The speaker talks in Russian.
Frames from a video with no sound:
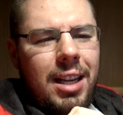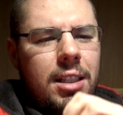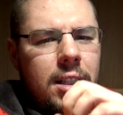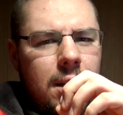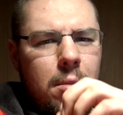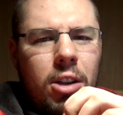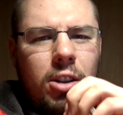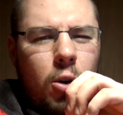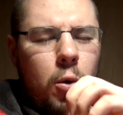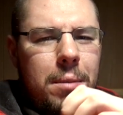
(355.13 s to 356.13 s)
они занимают
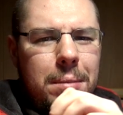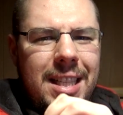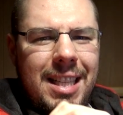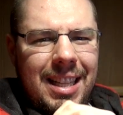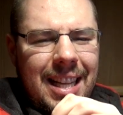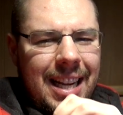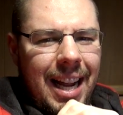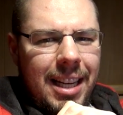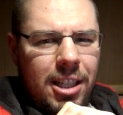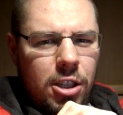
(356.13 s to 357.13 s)
такое мизерное
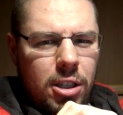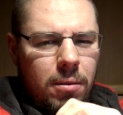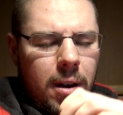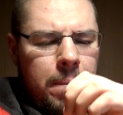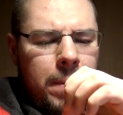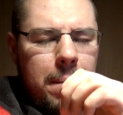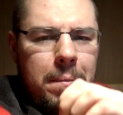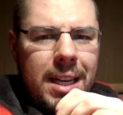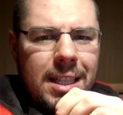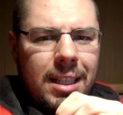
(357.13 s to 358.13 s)
количество
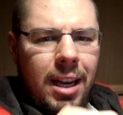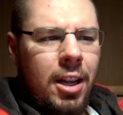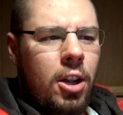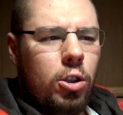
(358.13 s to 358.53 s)
места,